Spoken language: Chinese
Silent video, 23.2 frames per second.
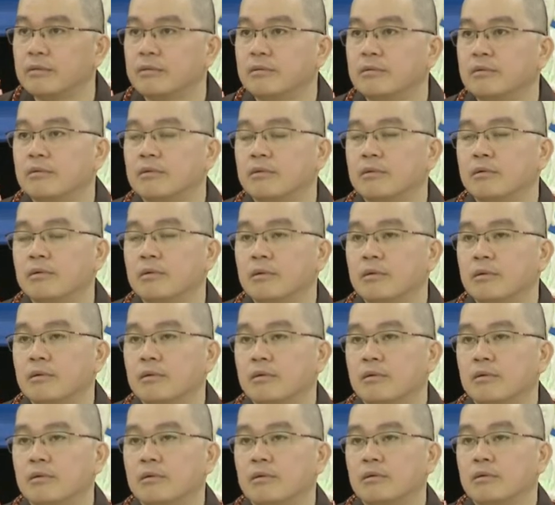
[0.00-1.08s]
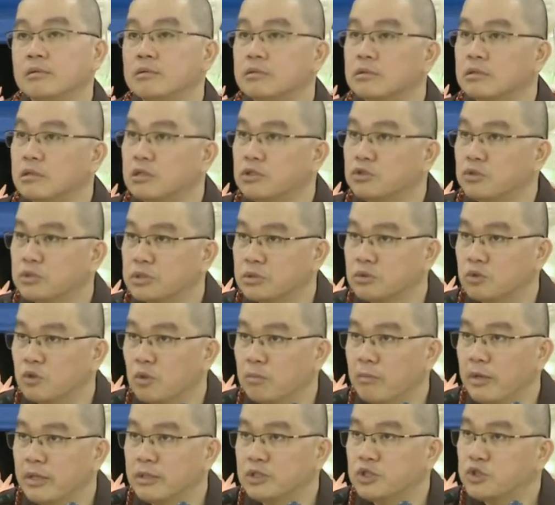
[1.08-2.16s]
的。这个就是
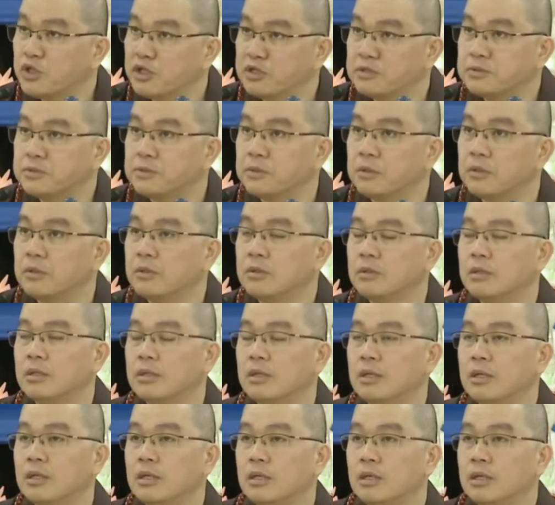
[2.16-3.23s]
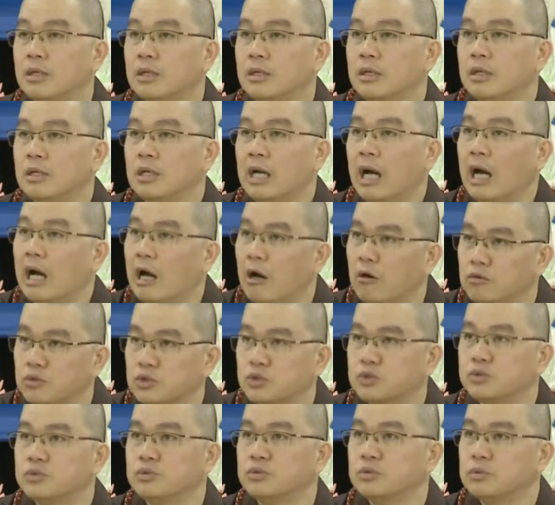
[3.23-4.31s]
我们学佛好
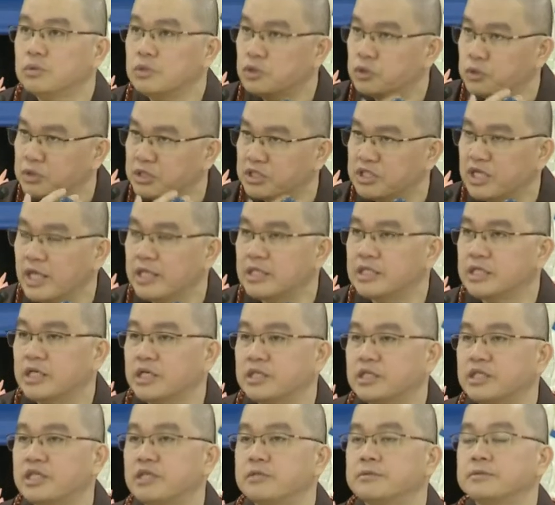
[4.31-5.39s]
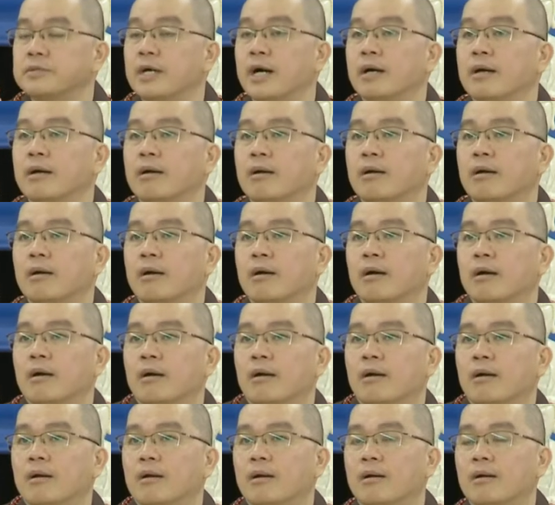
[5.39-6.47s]
处，就是在这个地方。
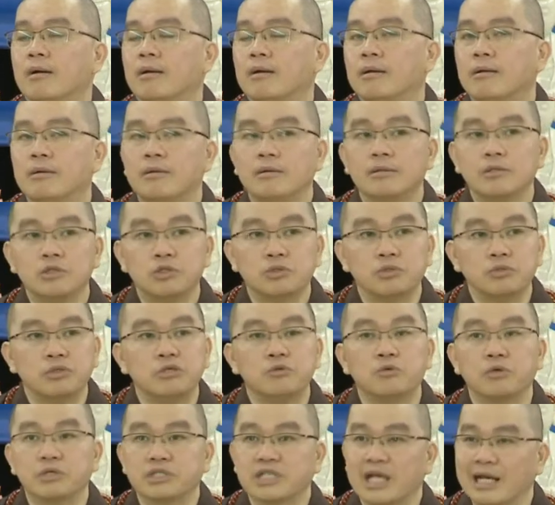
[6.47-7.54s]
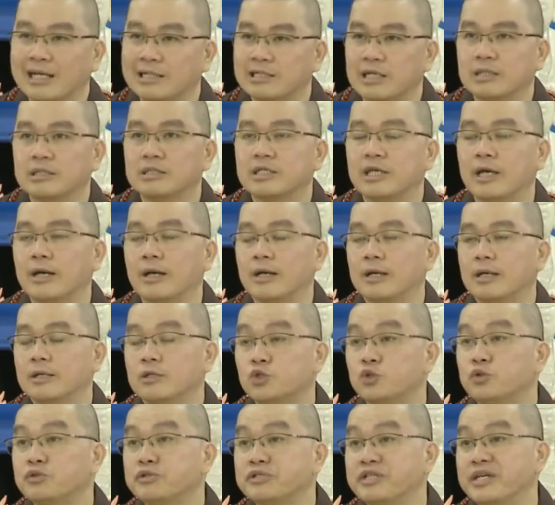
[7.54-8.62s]
所以我常常讲啊，
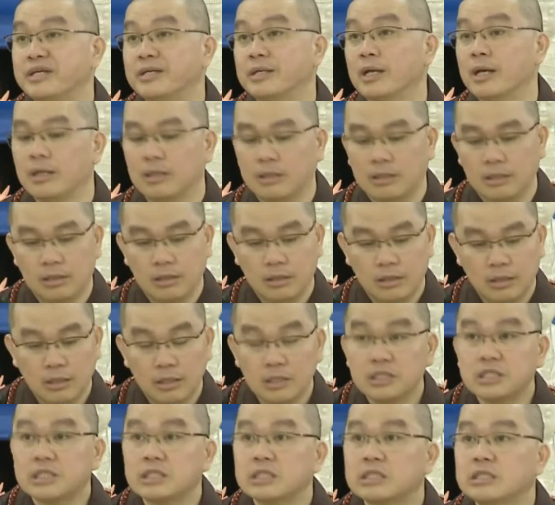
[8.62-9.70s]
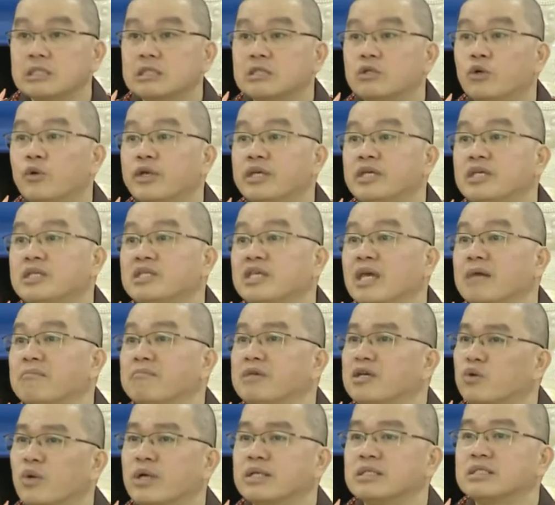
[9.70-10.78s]
做人呢，吃亏一点
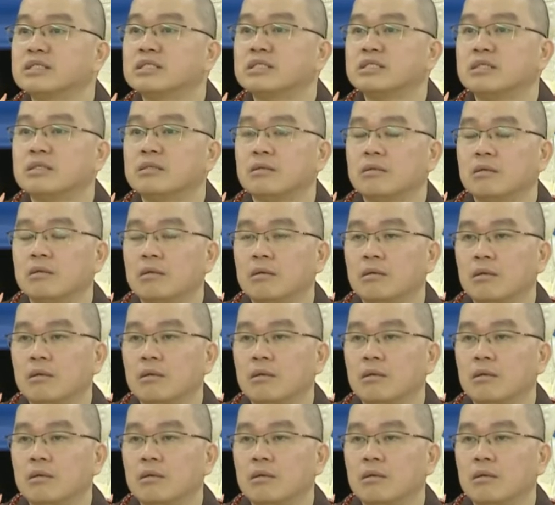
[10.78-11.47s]
没关系，